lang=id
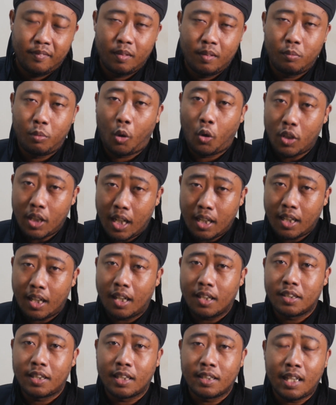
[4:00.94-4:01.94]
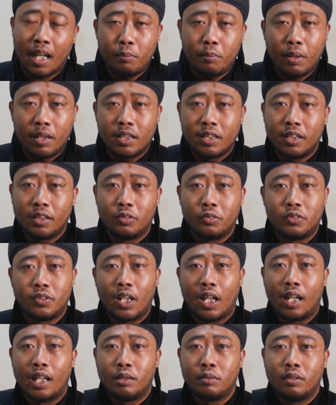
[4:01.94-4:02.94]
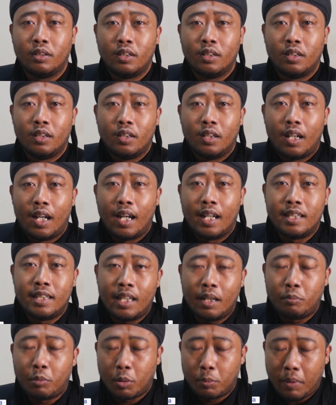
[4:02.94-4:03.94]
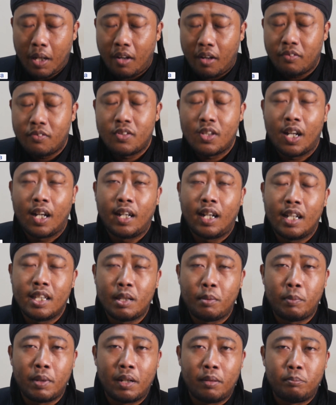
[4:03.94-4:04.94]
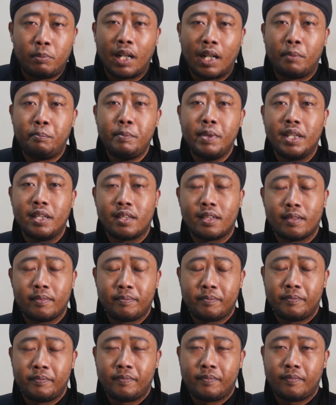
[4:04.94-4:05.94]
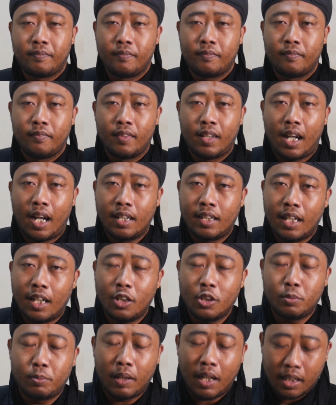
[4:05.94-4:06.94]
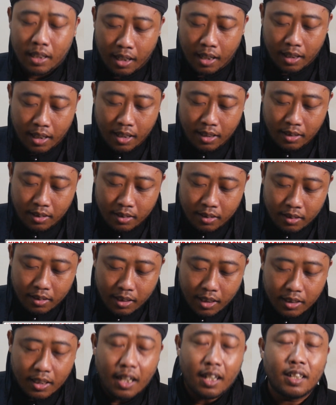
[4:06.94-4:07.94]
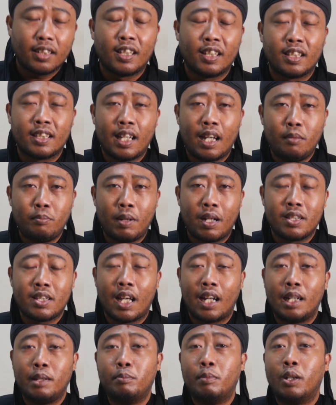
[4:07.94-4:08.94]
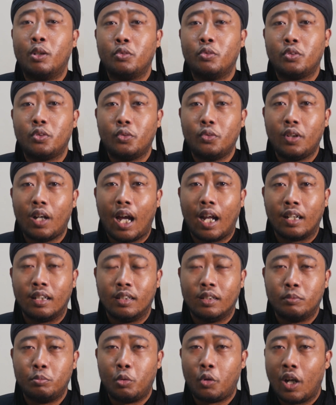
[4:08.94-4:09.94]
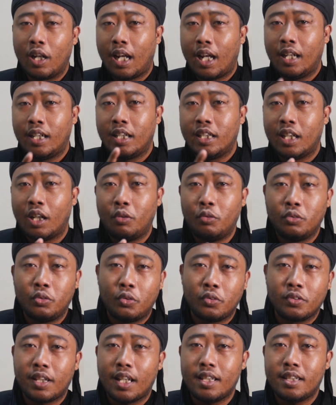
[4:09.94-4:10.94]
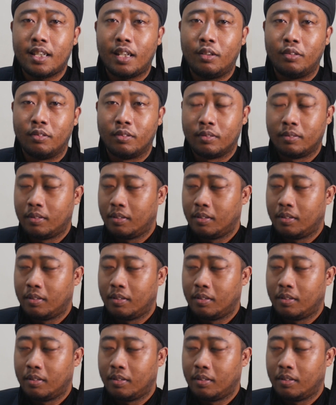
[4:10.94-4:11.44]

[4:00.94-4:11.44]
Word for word: pokoknya ada kerjasama di situ jangan hanya mohon maaf jangan hanya mengemis anda harus mengatakan kita kerjasama saling menguntungkan bukan anda yang untung saja loh